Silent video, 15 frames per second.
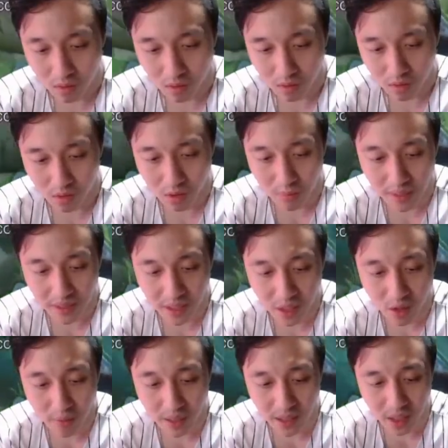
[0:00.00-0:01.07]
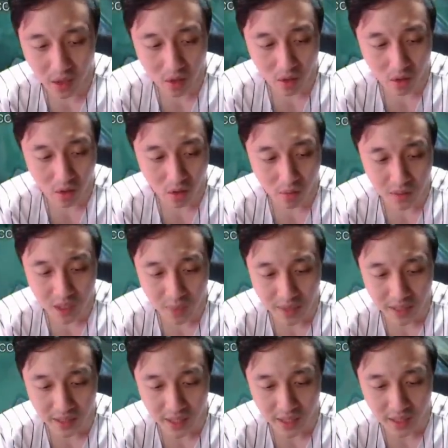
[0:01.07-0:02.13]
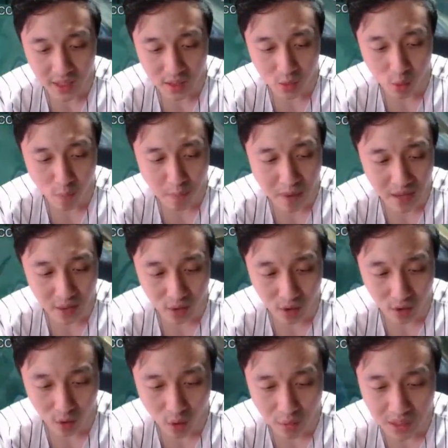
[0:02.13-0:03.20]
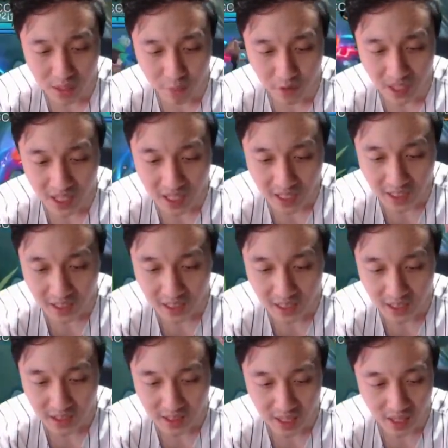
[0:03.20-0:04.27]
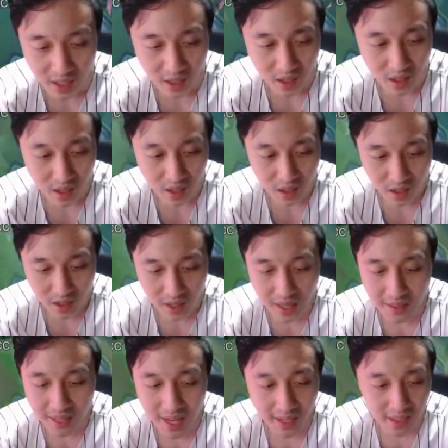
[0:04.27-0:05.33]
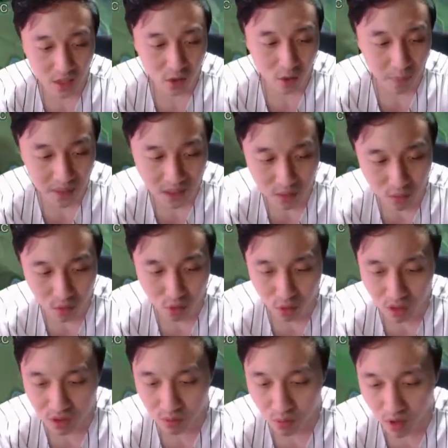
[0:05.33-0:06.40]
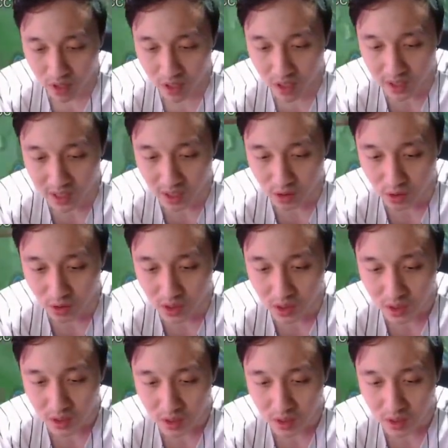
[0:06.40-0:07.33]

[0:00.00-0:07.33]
Yo, yuk, bantai yo, bantai yo. Kalau bisa bantai sih, sumpah. kalau gue bisa free hit aja, guys ya. Rata ini, cok, pasti musuhnya semuanya, guys, langsung, guys.